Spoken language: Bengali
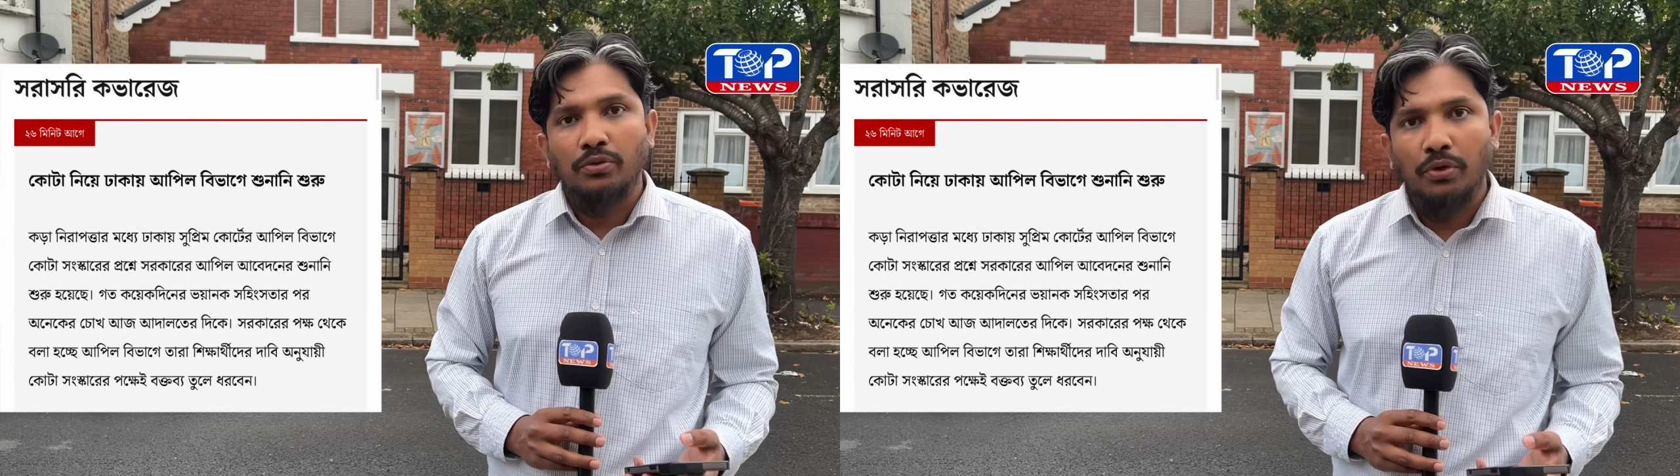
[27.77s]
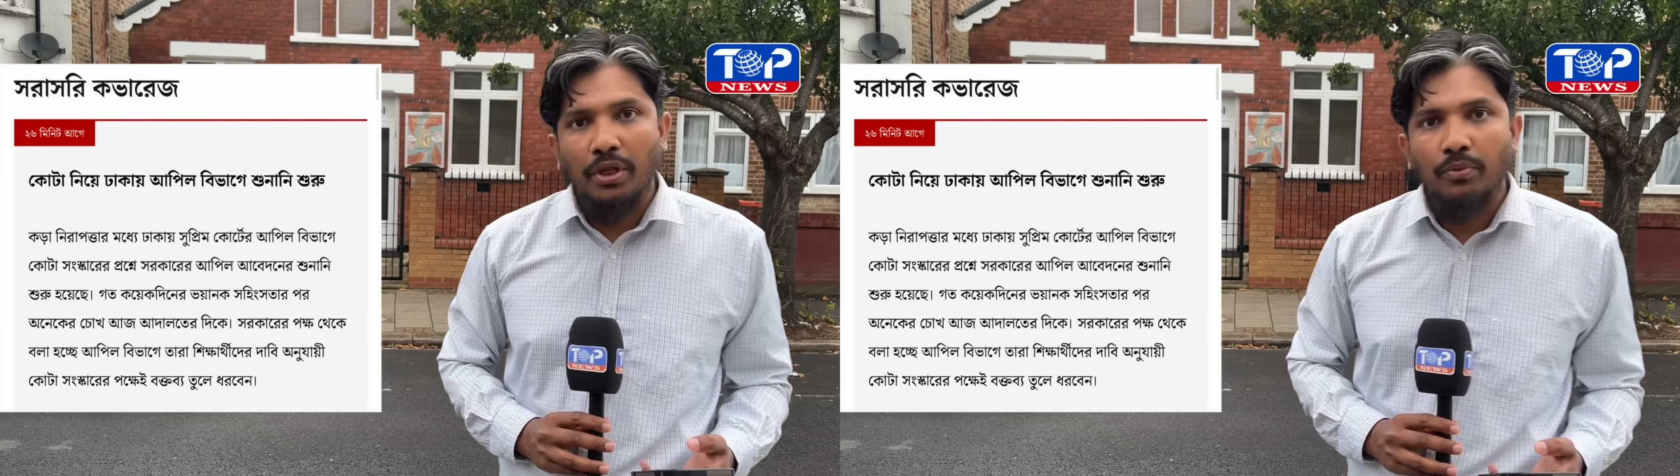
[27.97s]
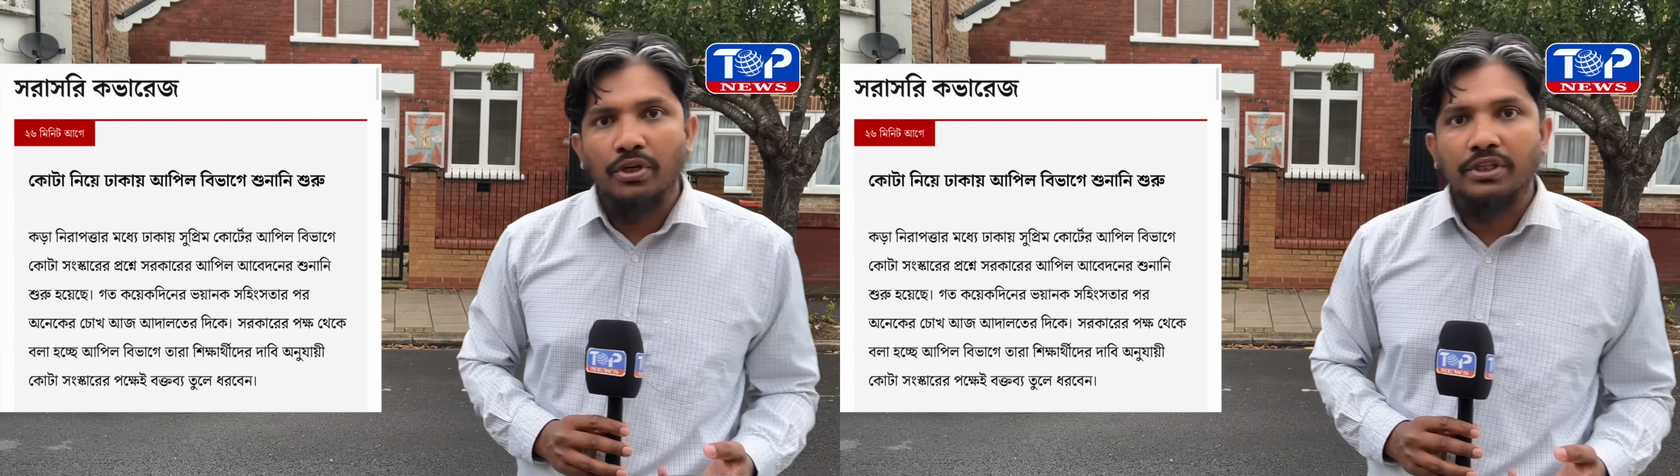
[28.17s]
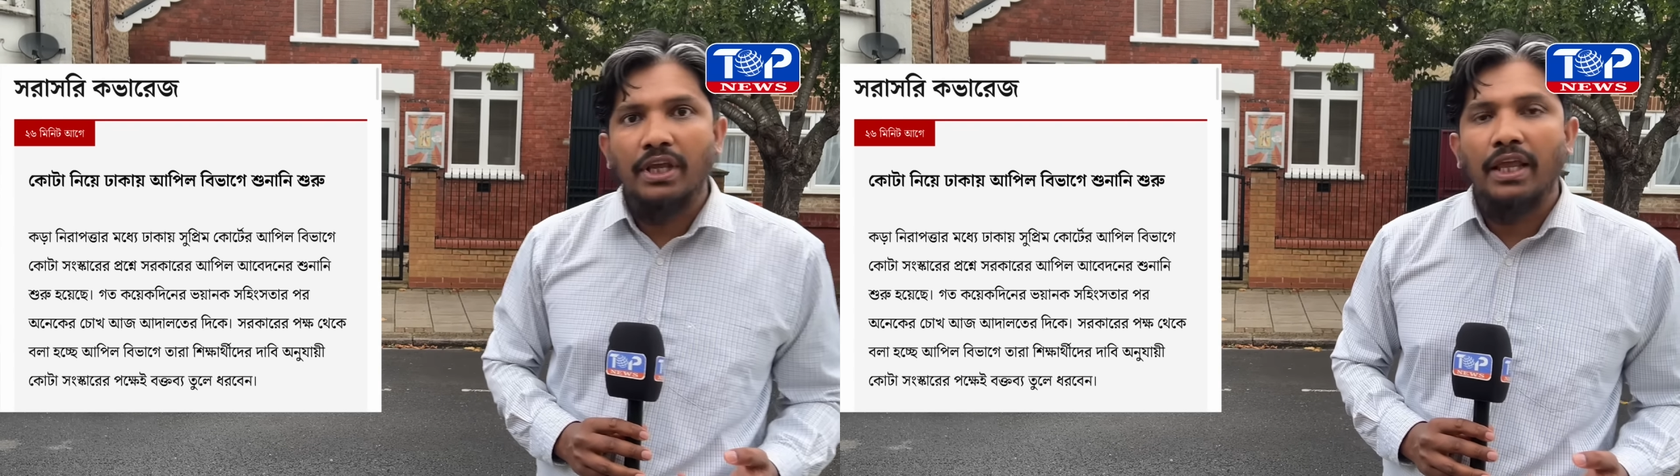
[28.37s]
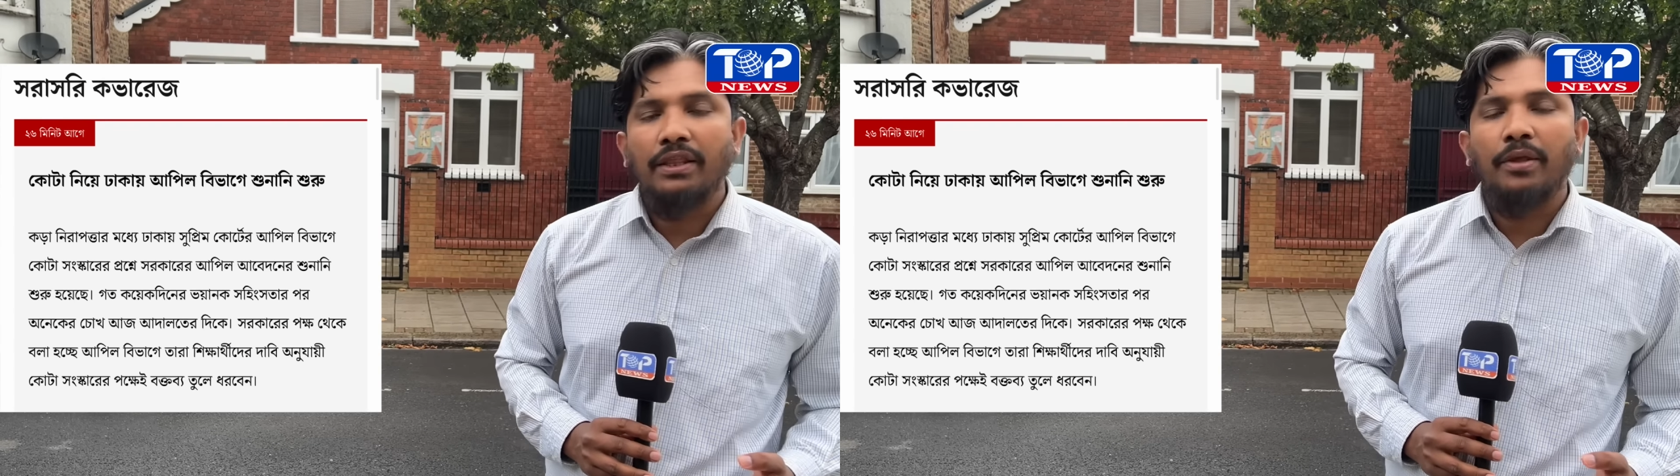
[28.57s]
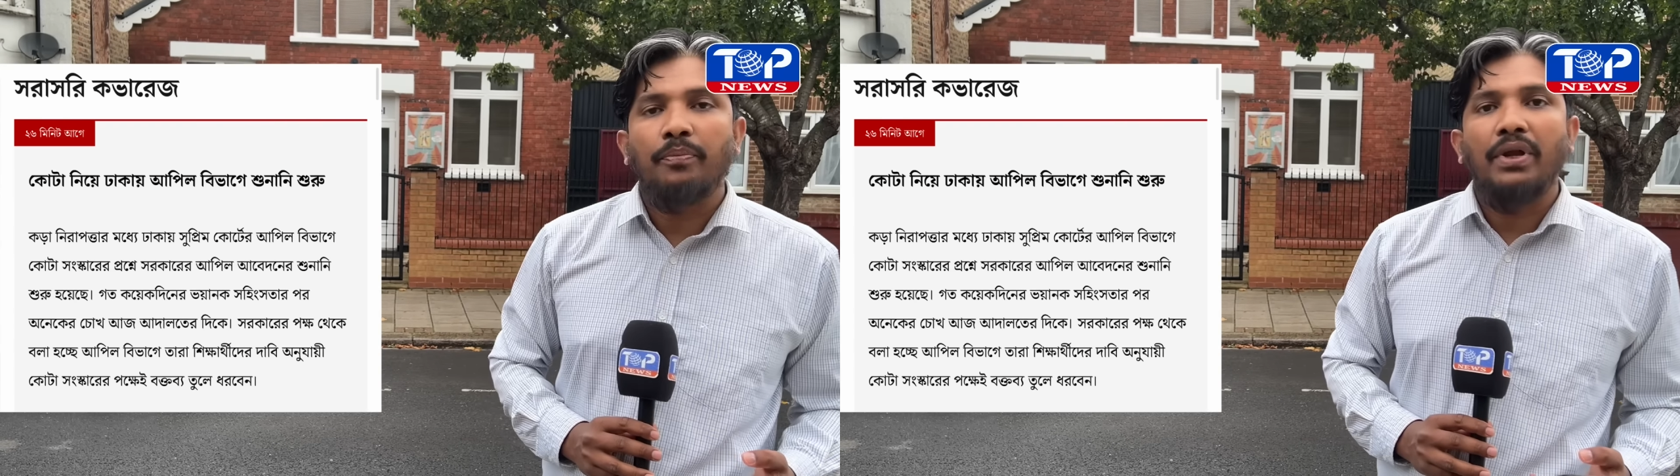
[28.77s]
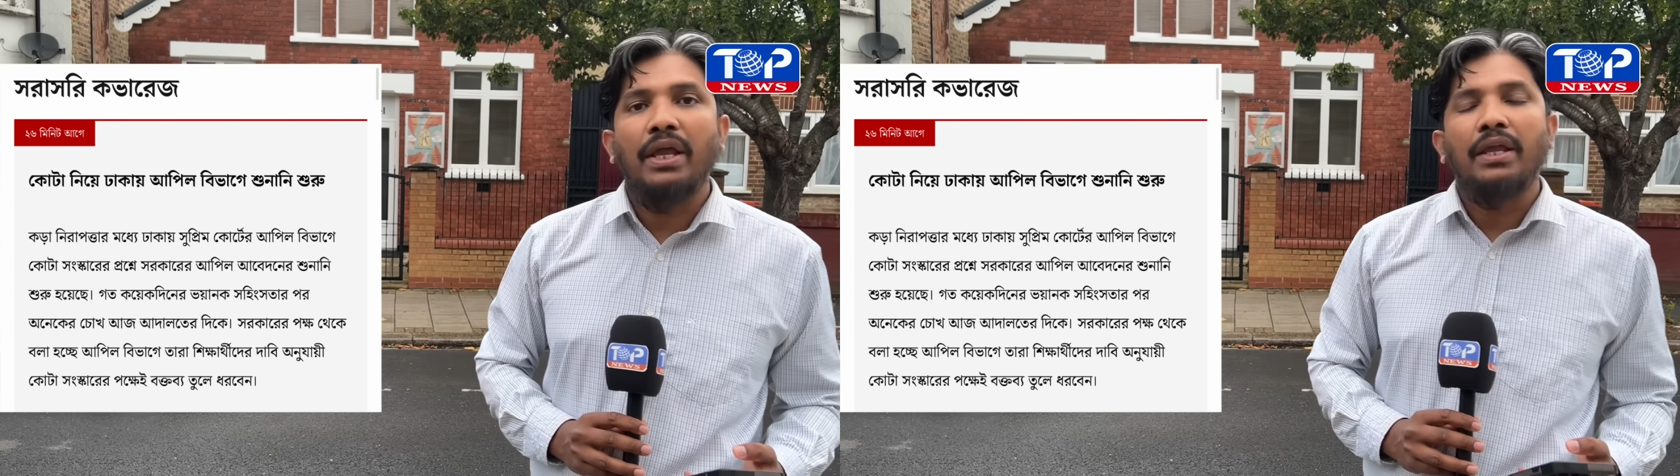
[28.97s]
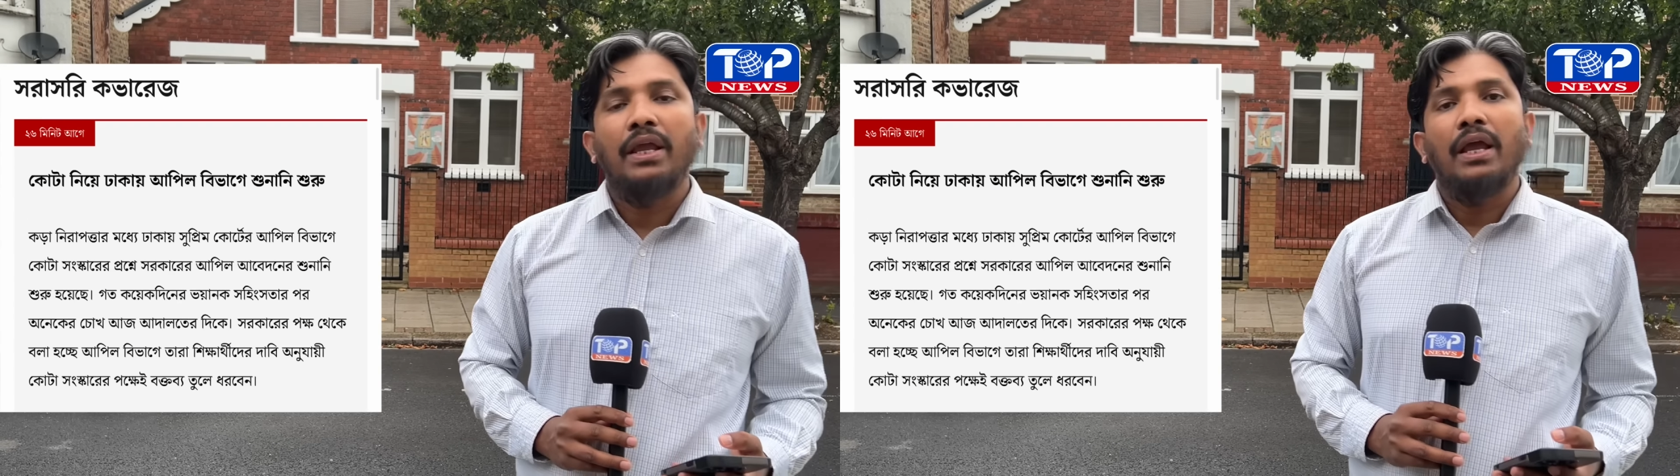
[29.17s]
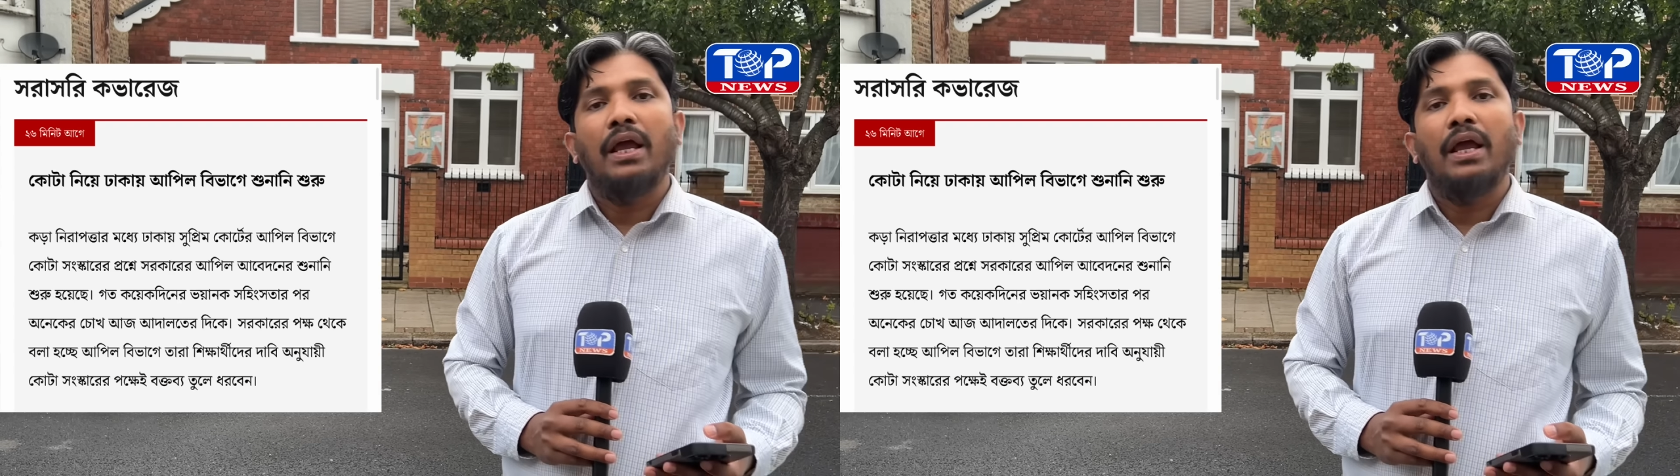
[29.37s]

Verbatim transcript: ছড়িয়ে পড়েছে এতে প্রায়